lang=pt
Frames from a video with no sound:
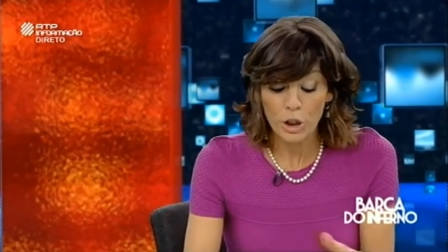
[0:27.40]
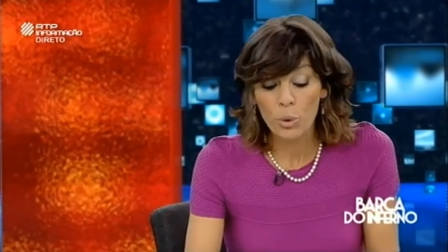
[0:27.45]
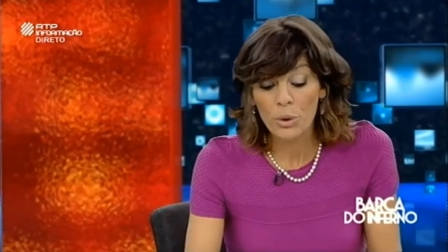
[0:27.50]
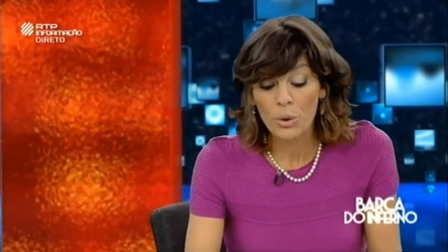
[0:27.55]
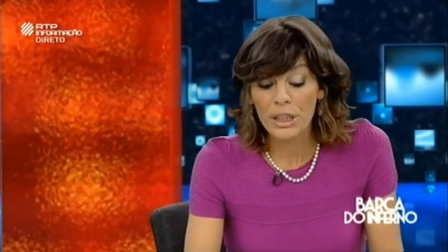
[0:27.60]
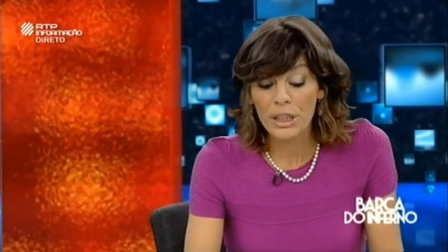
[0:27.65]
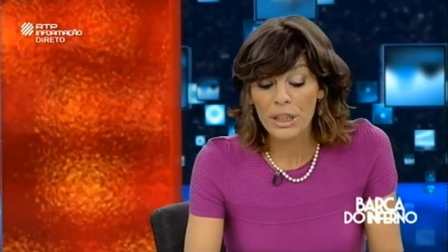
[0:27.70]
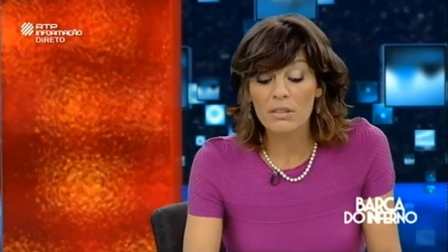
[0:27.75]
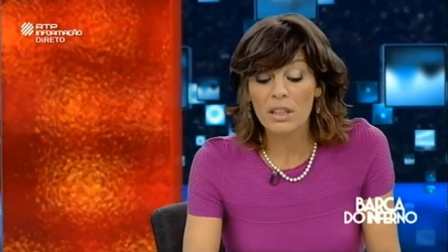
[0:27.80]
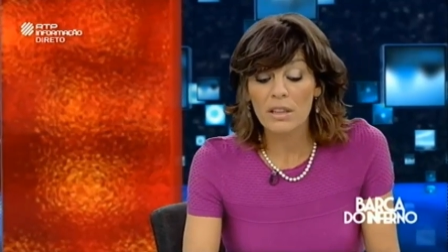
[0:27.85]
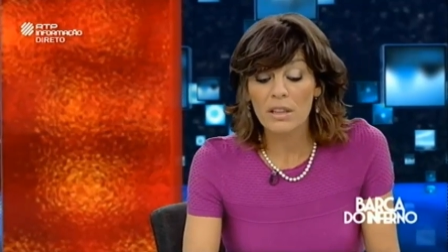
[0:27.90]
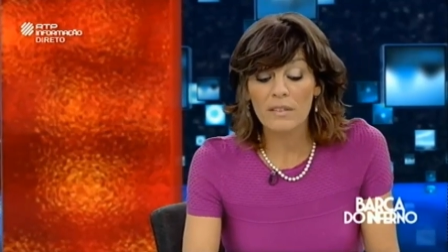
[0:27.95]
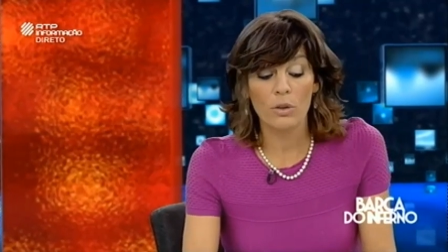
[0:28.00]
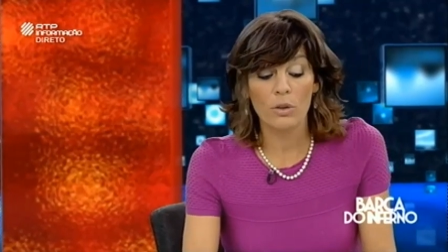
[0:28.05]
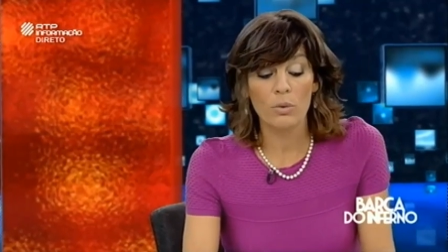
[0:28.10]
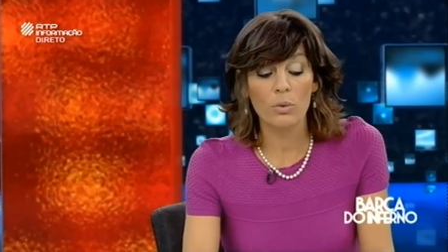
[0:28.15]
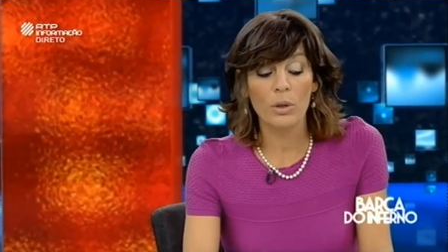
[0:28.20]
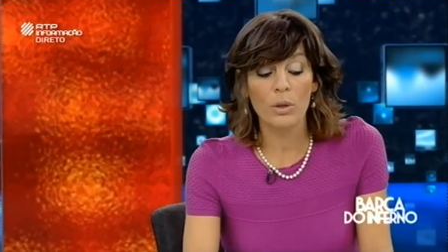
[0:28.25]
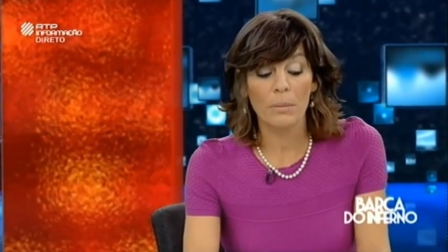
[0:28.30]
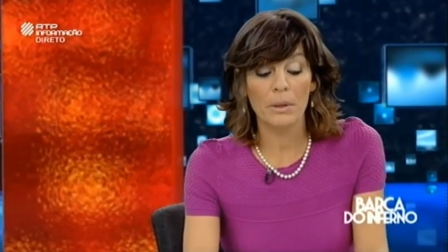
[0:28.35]
e o que ele diz é
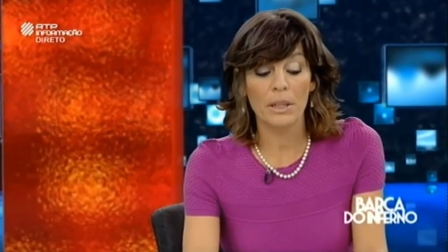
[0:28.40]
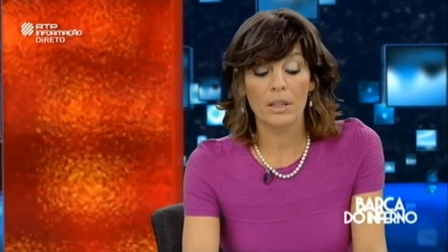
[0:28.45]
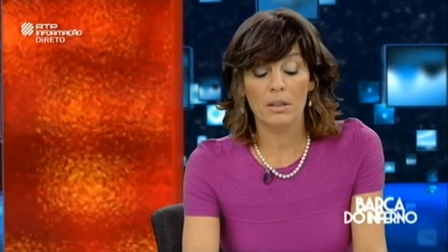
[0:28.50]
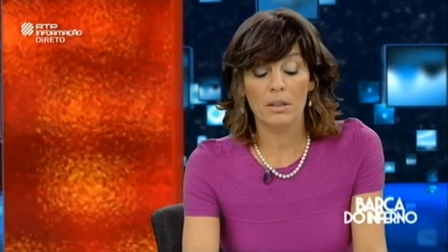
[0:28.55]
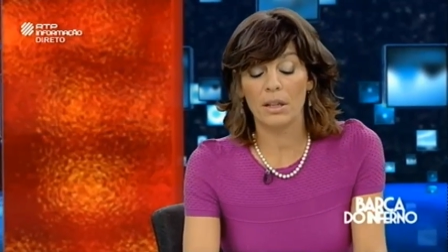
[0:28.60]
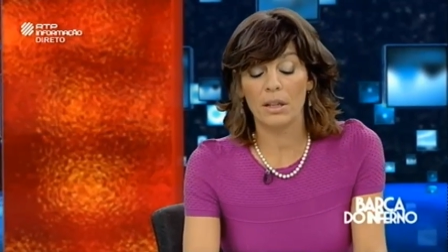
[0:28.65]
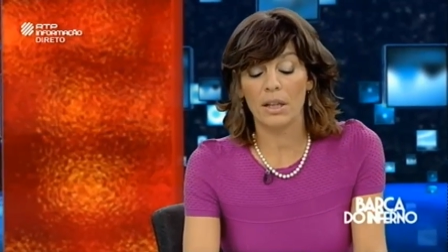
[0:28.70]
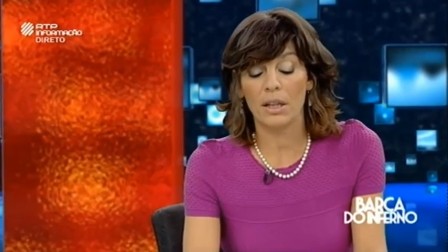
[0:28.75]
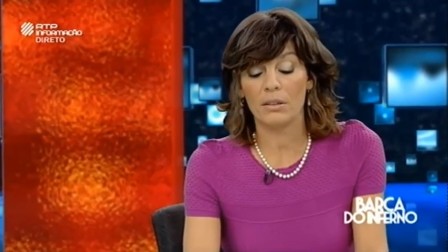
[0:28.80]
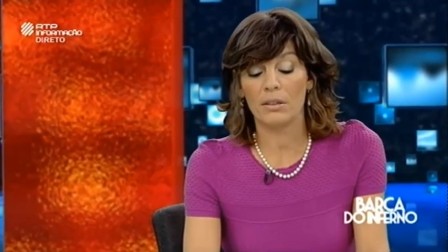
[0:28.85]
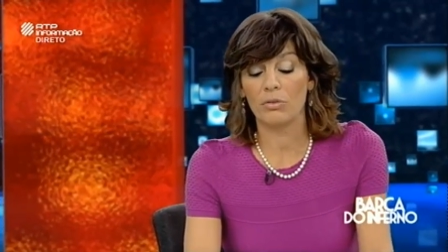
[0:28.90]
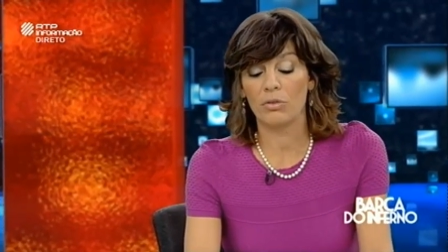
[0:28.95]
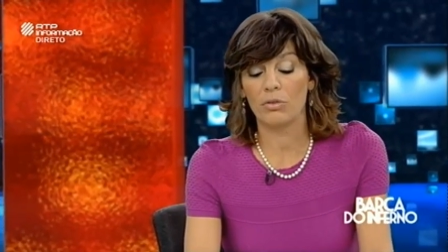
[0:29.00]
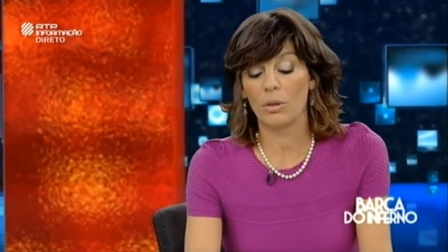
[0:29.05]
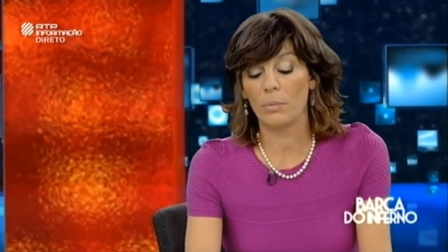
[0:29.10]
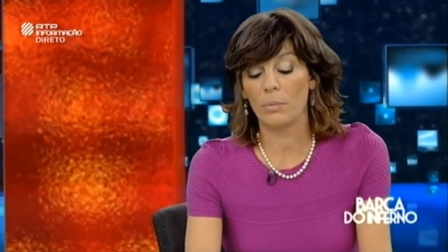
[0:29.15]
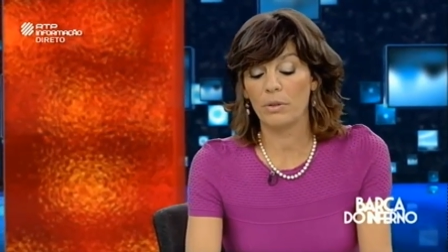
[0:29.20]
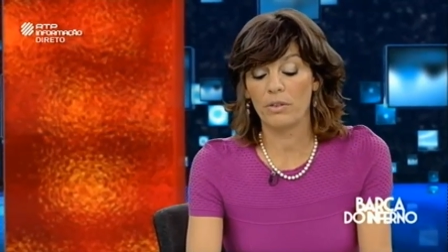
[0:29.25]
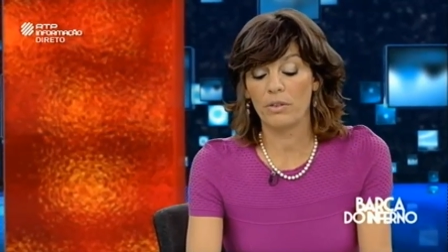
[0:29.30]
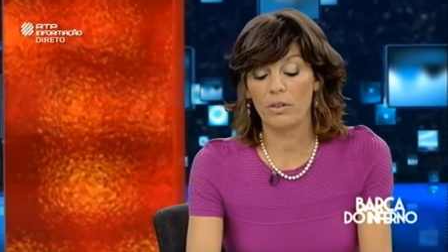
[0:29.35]
que o Gabinete de Ativos
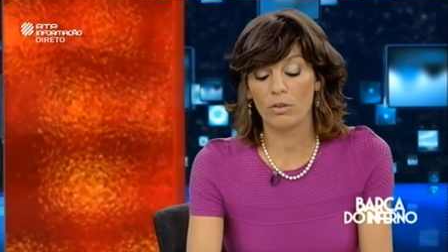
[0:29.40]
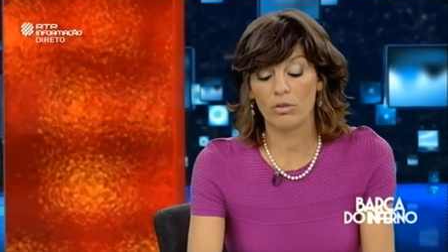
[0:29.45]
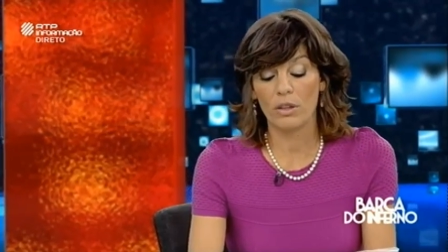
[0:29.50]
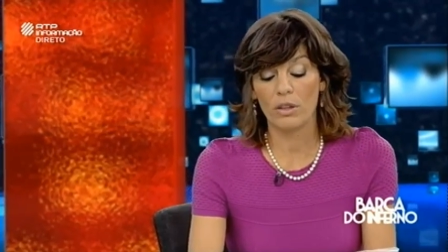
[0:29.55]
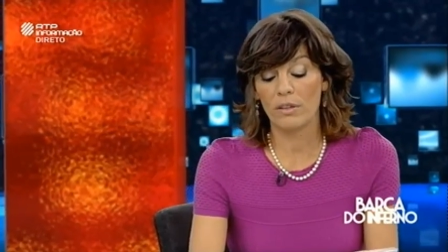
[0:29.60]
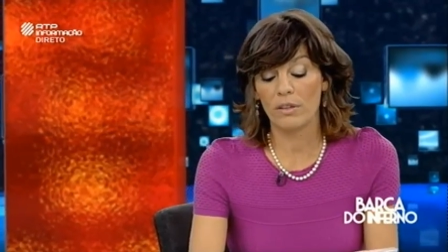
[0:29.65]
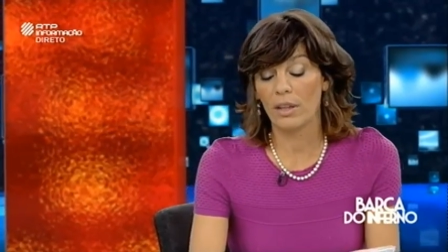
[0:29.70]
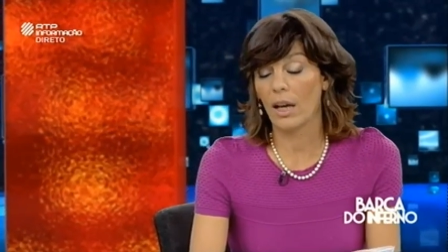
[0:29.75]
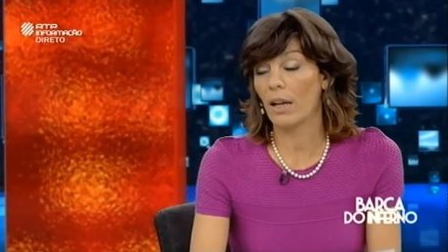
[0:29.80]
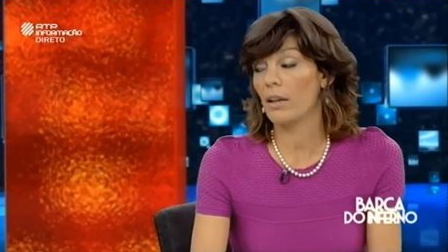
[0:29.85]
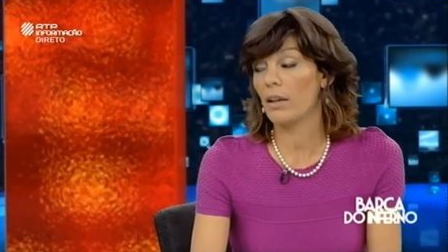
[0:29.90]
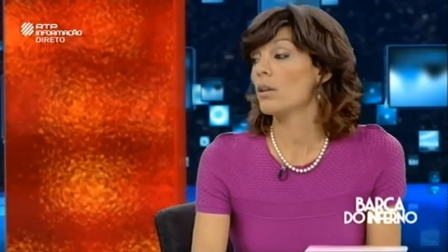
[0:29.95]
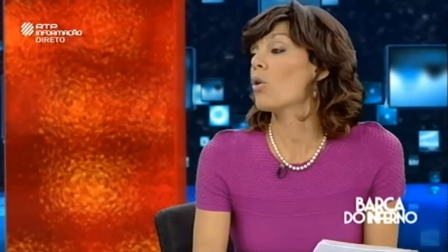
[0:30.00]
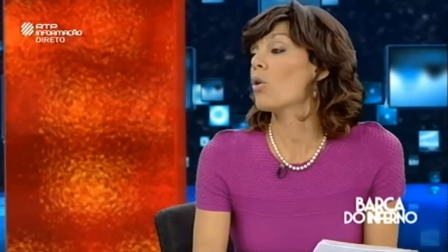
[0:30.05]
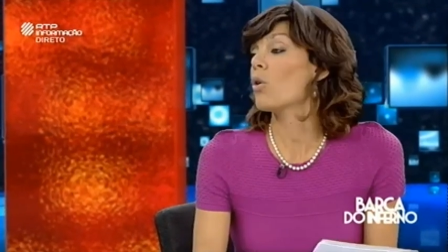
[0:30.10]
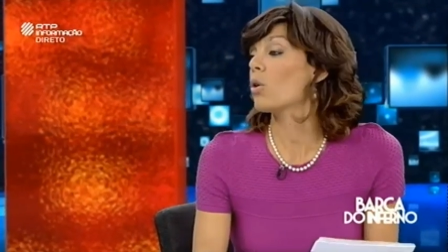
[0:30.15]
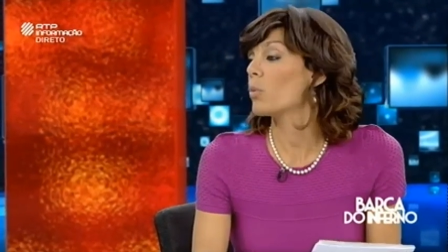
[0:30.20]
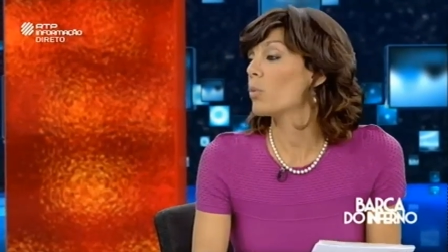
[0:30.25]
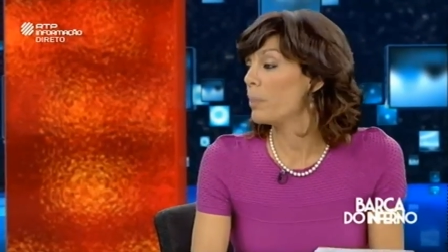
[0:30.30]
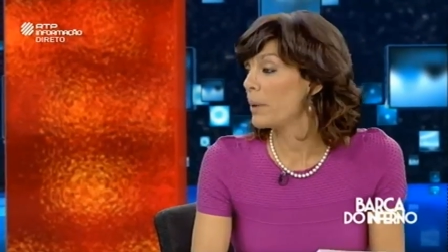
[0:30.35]
da Polícia Judiciária não
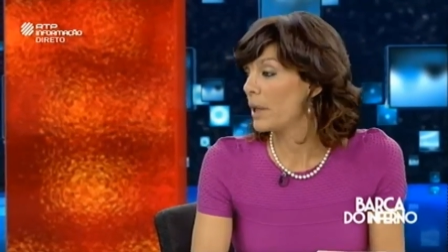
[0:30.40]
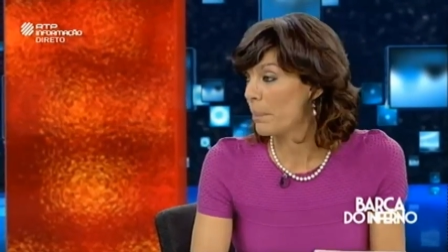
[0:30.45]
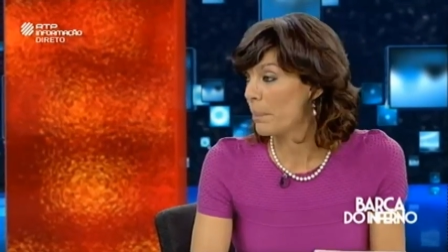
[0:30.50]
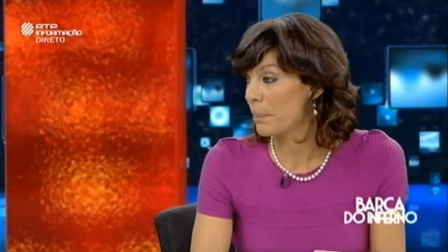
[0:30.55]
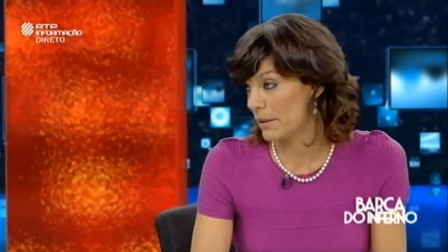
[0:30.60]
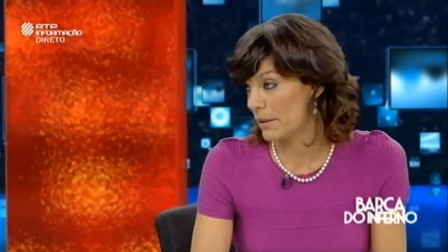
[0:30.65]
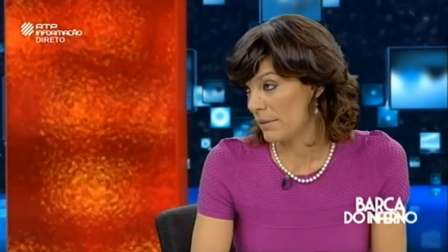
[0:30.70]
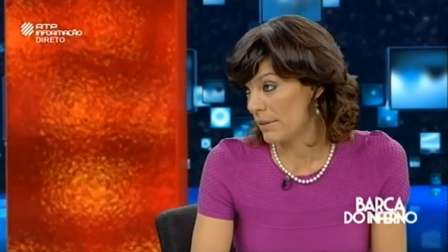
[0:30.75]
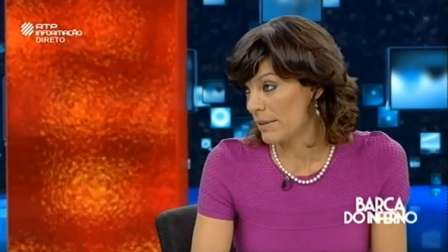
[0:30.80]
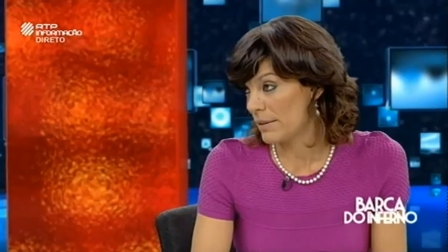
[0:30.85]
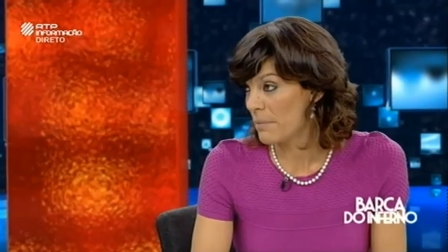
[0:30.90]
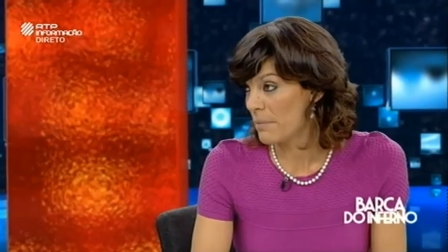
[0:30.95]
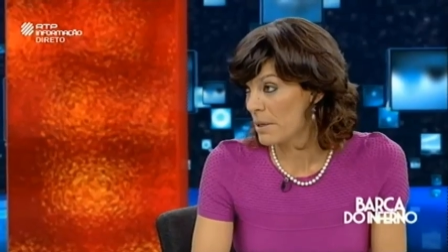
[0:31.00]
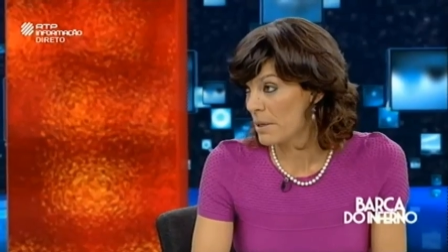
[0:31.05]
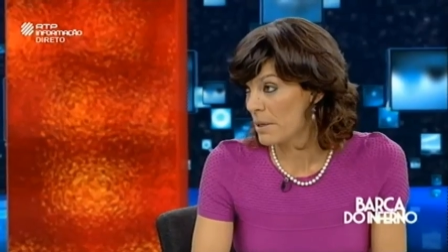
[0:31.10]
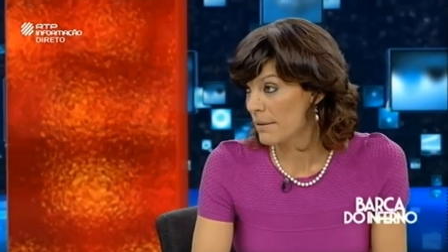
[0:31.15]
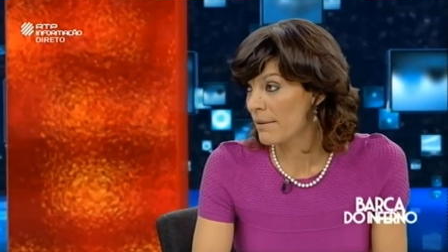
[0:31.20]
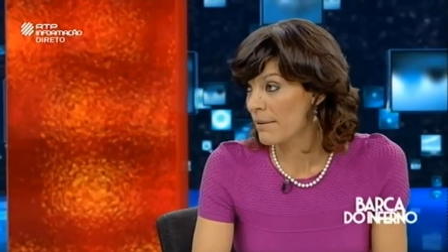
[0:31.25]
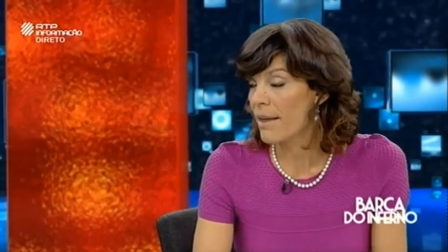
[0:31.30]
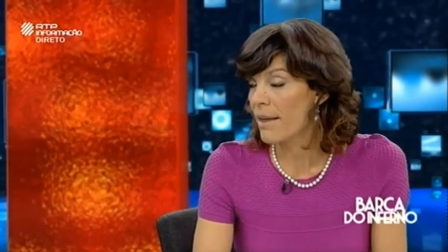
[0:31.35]
recupera
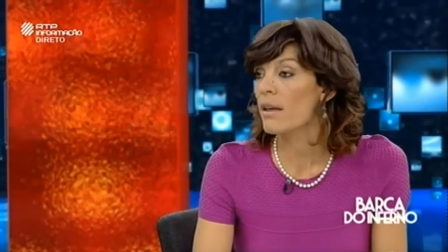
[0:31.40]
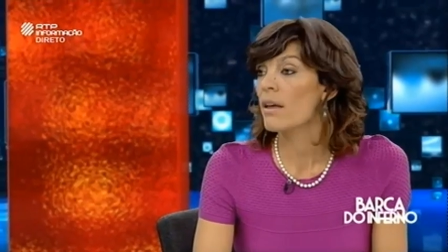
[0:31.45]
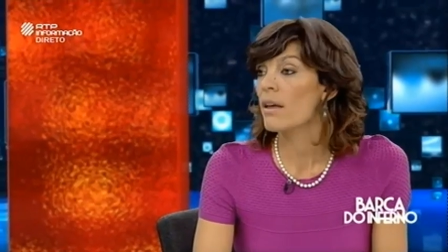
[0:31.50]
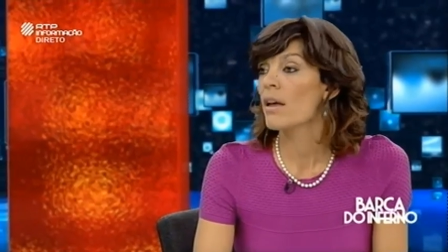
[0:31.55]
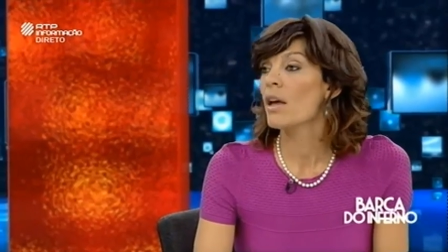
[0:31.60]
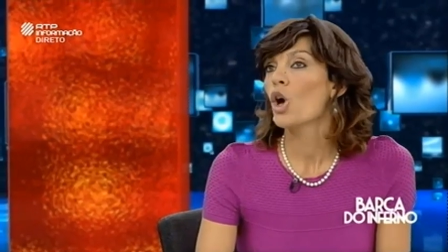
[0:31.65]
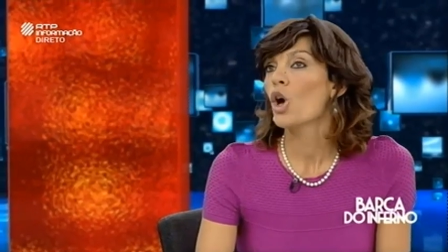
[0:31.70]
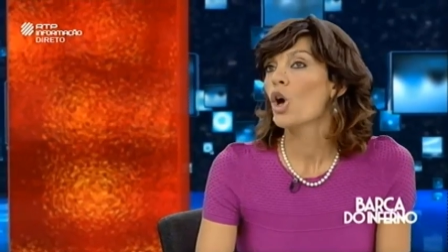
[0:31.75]
praticamente nada.